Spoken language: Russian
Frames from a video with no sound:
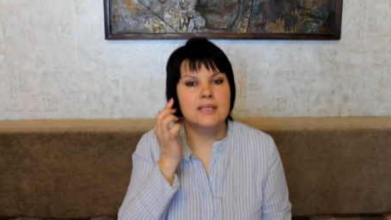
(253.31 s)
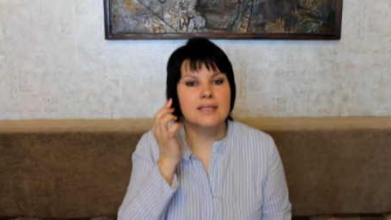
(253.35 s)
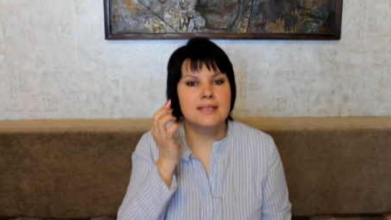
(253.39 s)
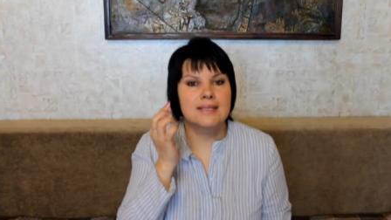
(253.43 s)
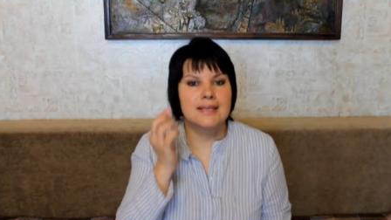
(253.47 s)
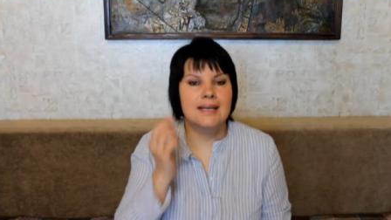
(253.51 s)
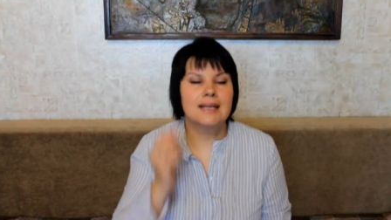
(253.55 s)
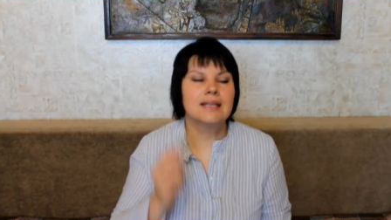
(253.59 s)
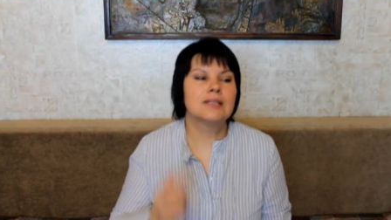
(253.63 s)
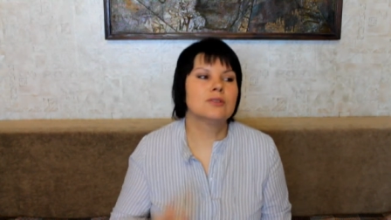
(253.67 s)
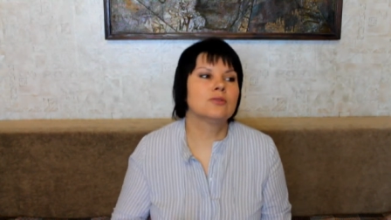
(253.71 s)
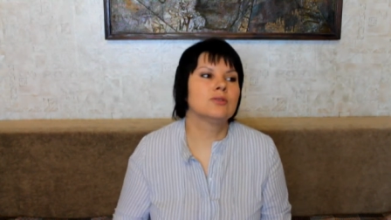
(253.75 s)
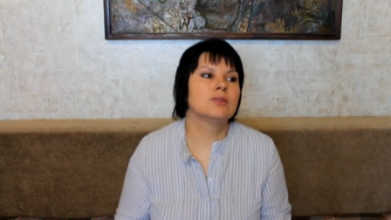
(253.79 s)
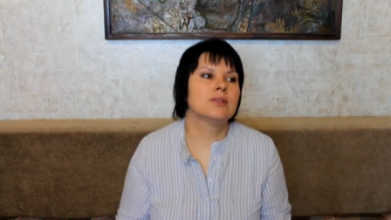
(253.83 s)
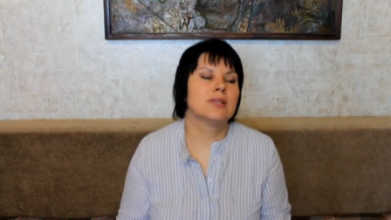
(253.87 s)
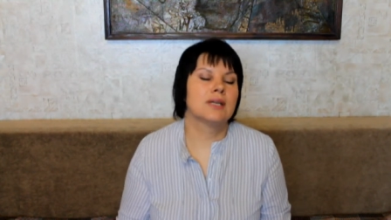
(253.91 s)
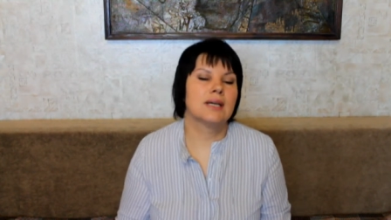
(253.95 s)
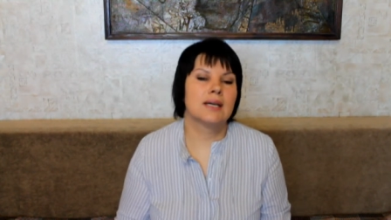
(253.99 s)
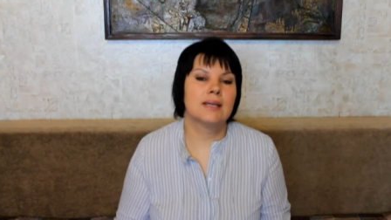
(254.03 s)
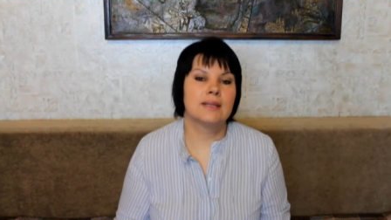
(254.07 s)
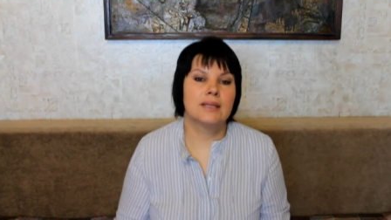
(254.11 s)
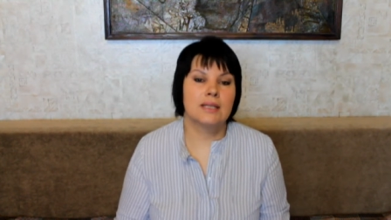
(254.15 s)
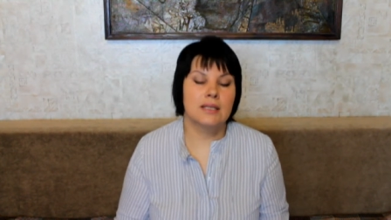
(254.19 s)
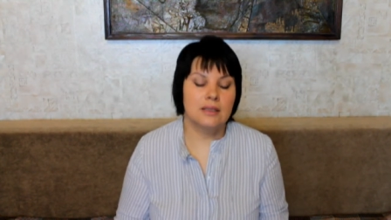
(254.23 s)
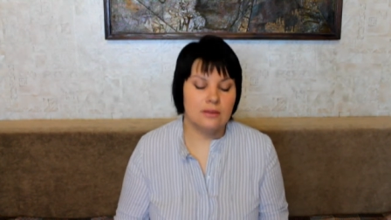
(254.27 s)

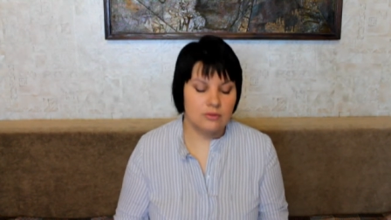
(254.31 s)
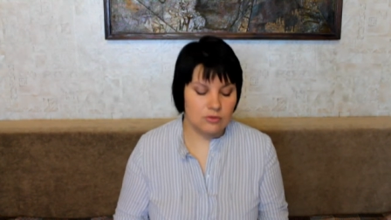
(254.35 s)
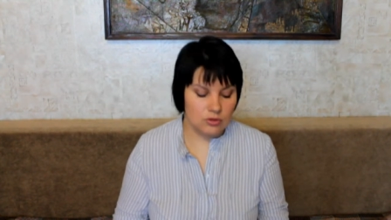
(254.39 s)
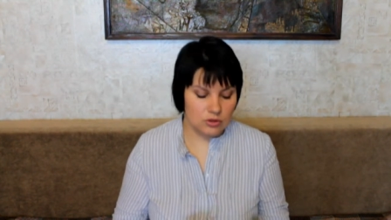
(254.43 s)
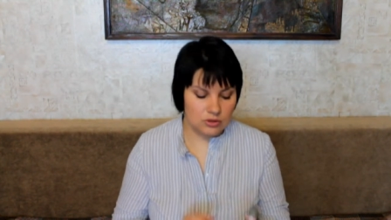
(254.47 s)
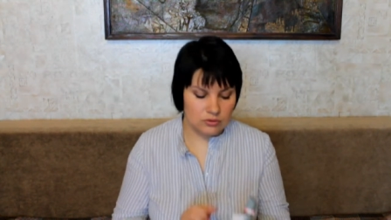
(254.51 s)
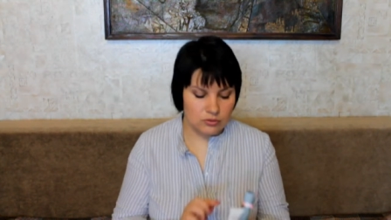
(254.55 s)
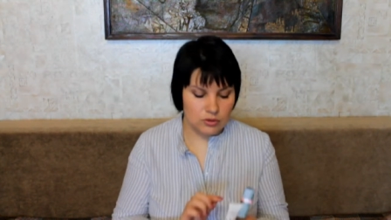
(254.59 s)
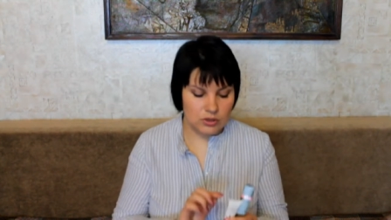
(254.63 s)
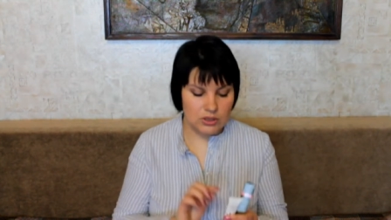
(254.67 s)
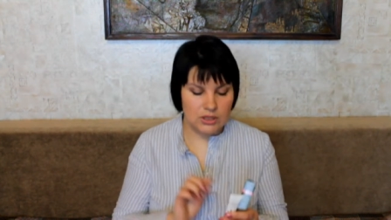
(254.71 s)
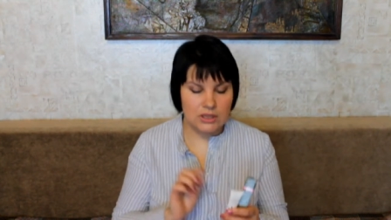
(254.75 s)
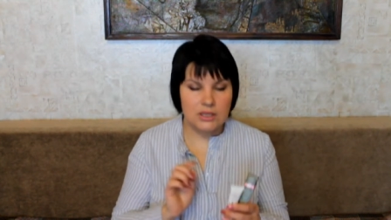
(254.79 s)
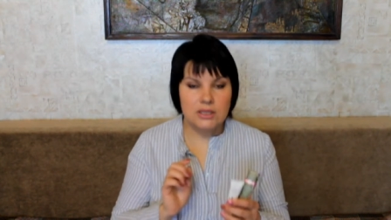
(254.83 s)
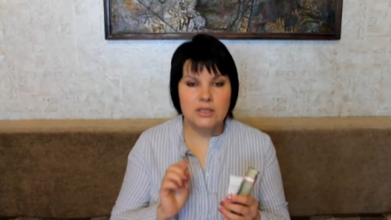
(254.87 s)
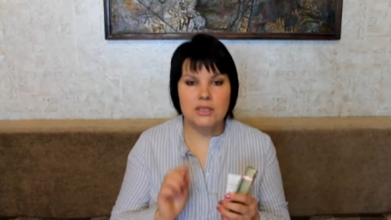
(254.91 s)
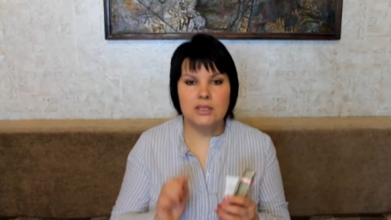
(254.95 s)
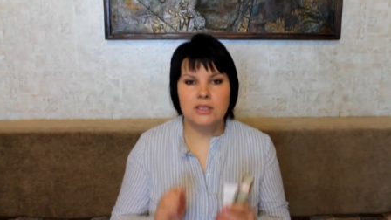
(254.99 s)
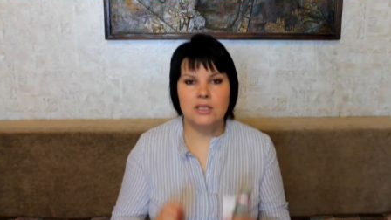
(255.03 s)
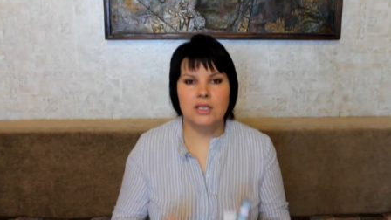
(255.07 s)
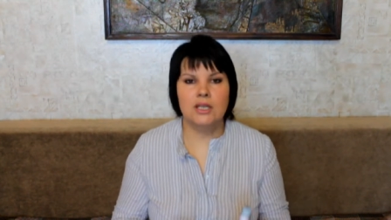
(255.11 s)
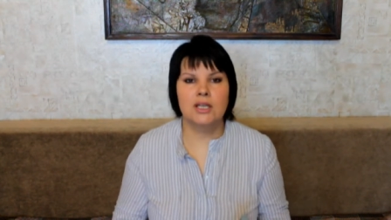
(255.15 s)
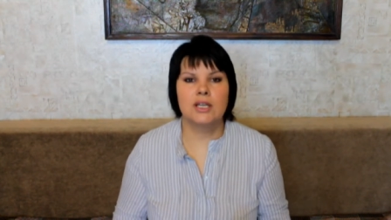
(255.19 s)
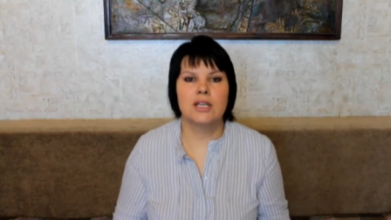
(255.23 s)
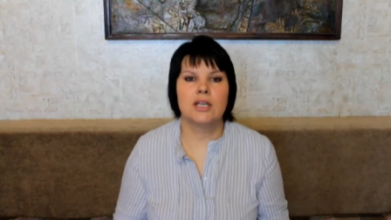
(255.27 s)
стянутая. Так вот, вот
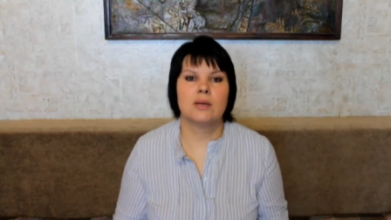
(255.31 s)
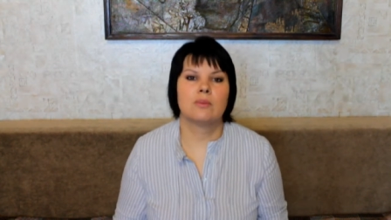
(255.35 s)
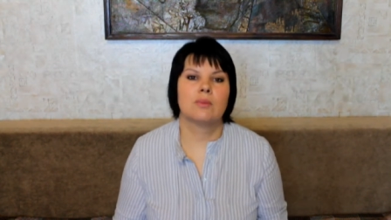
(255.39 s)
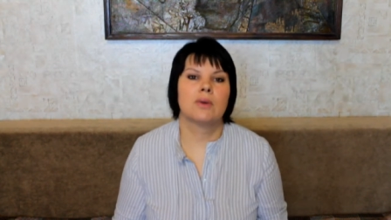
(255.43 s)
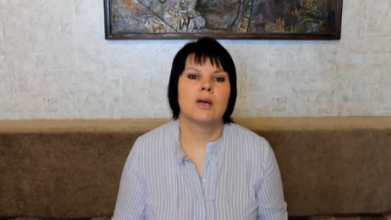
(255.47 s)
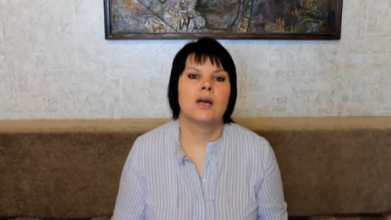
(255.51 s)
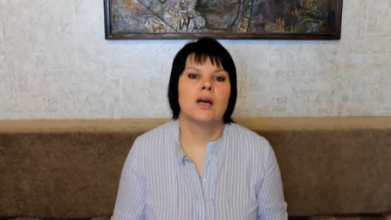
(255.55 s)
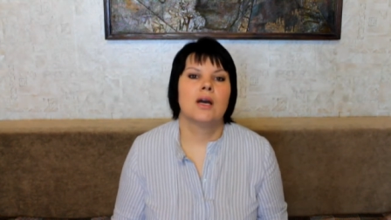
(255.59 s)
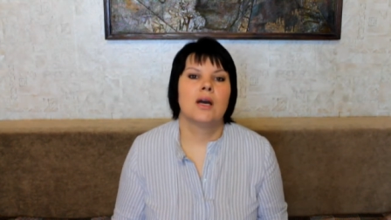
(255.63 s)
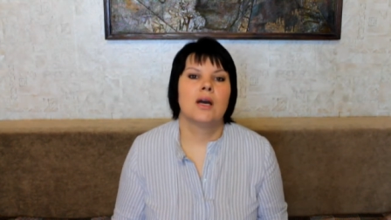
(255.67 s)
этот крем